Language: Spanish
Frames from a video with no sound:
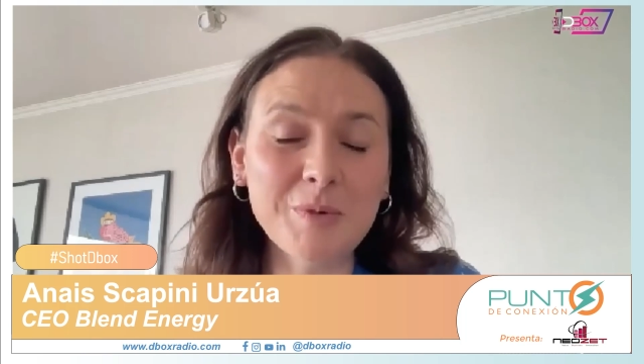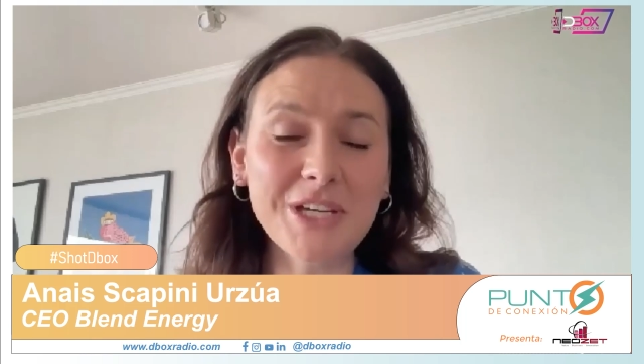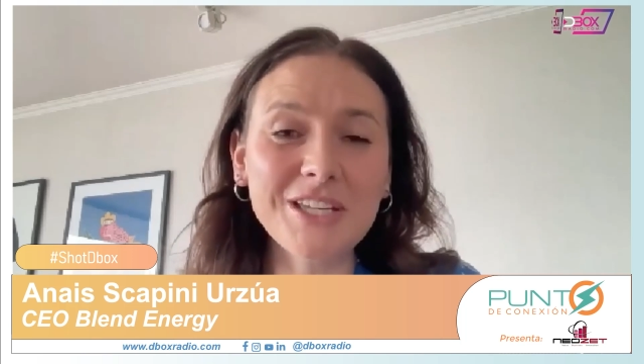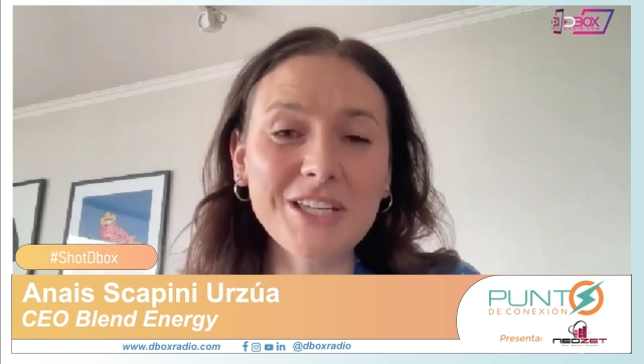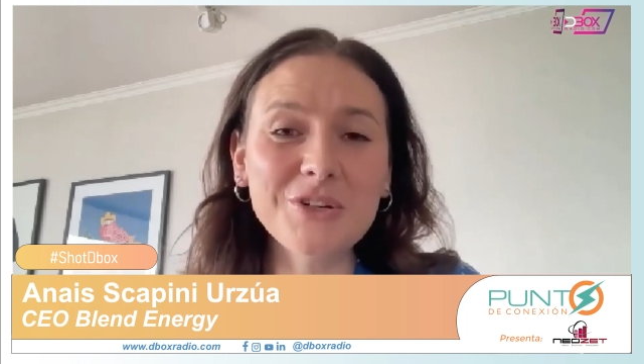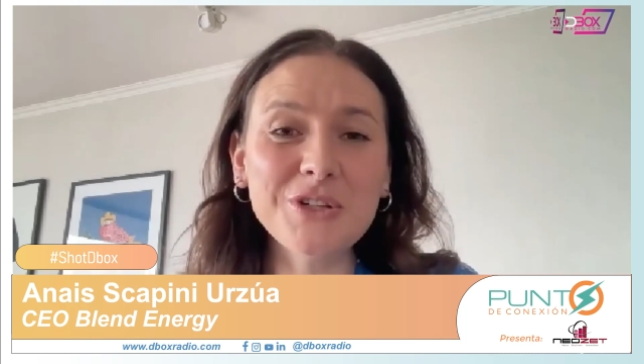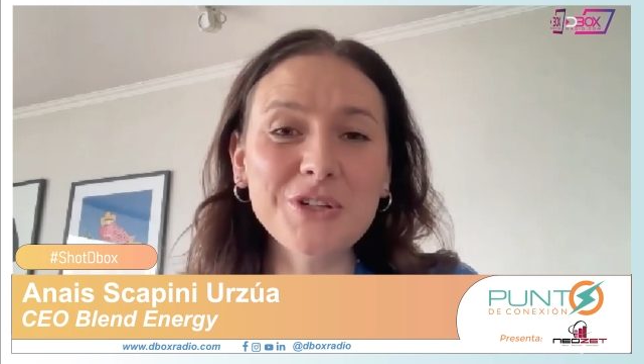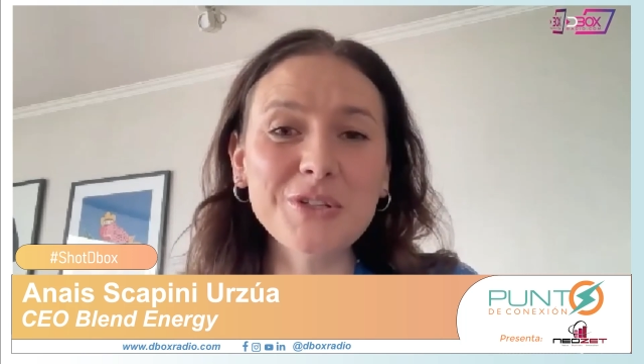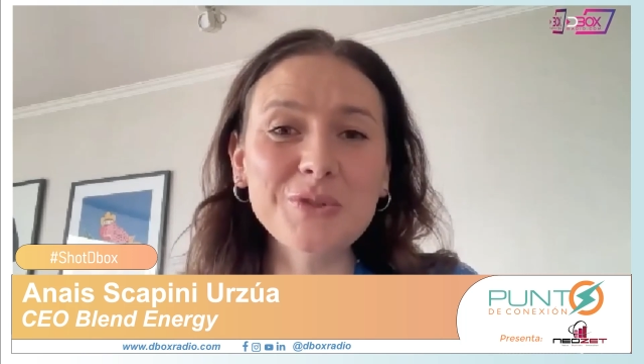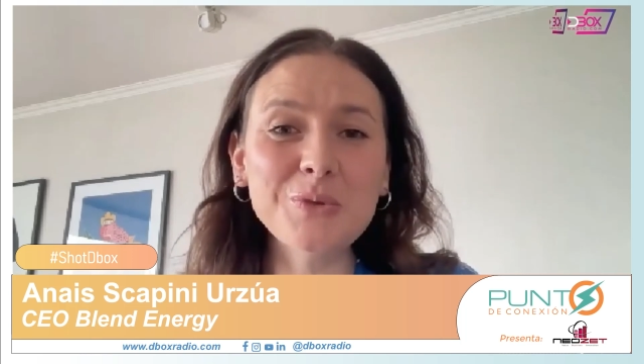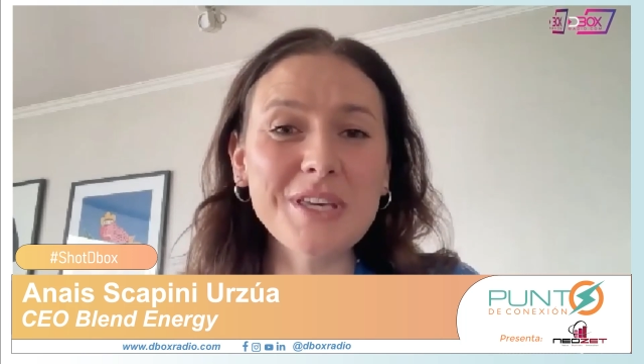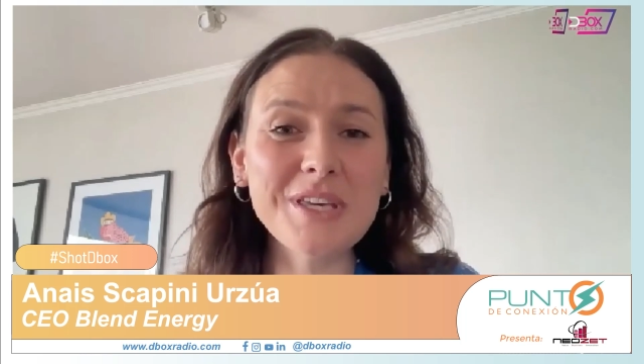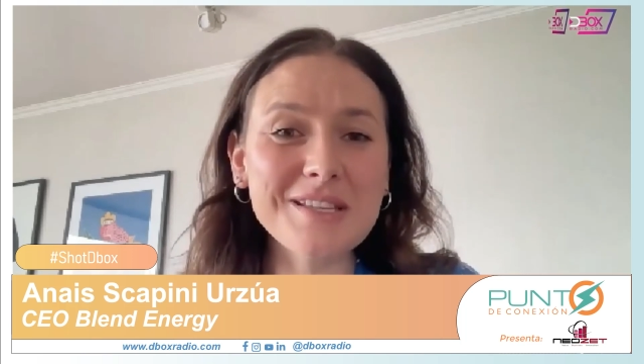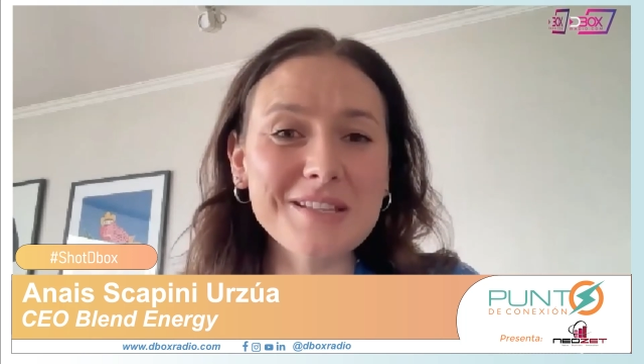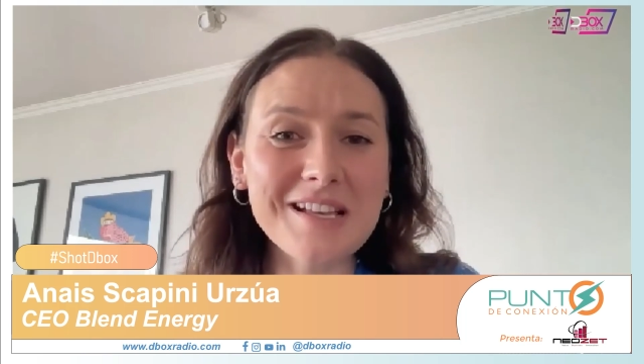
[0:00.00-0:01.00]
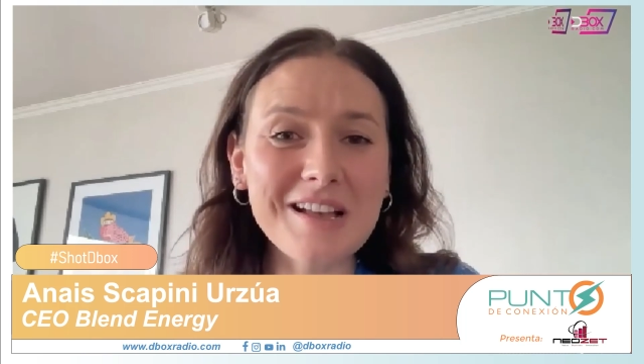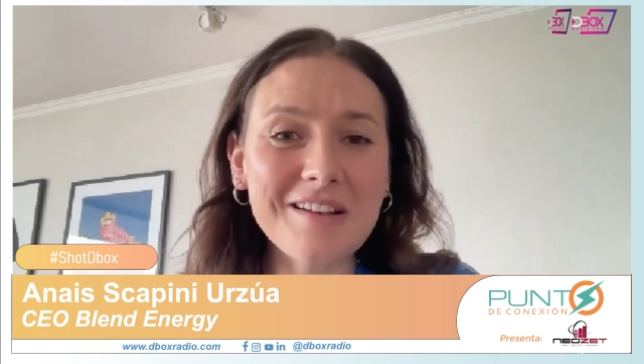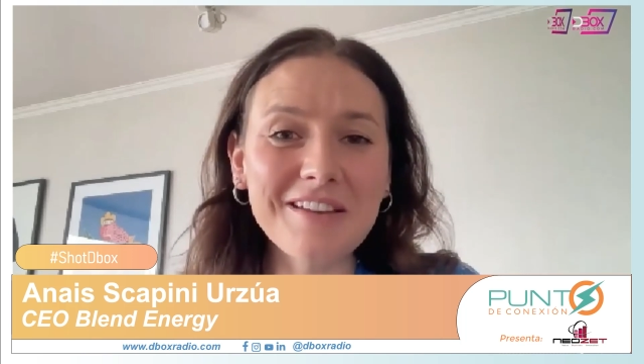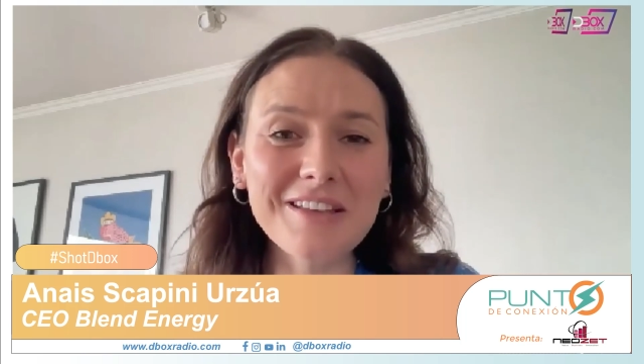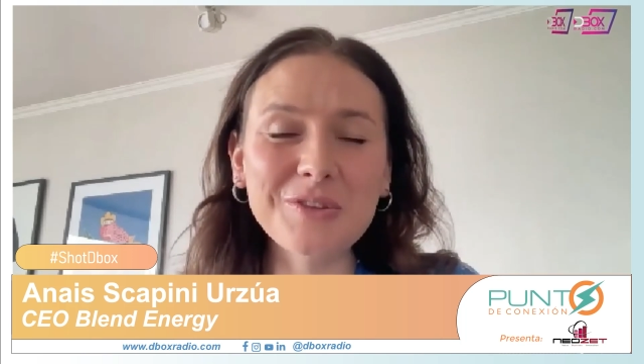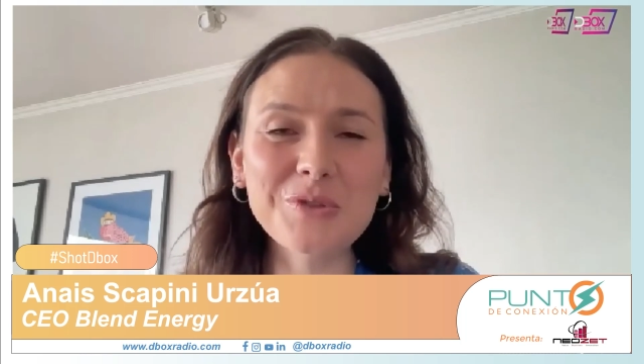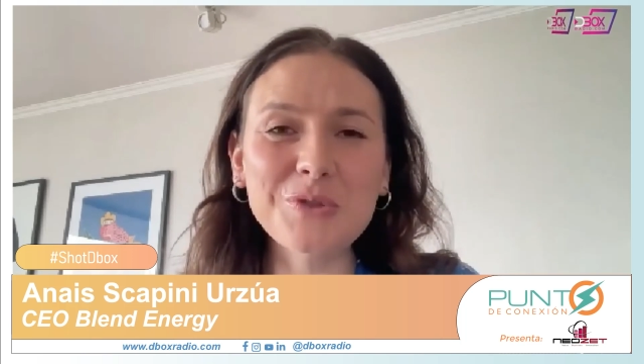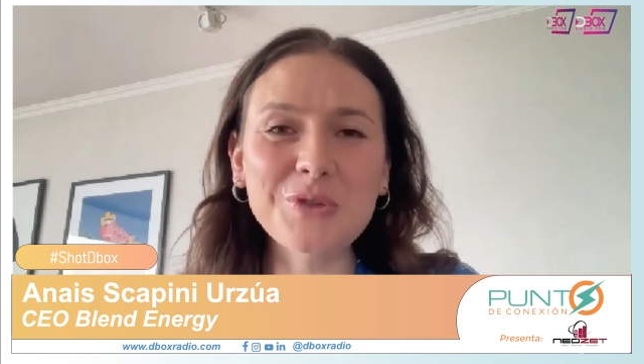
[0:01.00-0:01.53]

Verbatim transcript: imagino que tú ya sabes,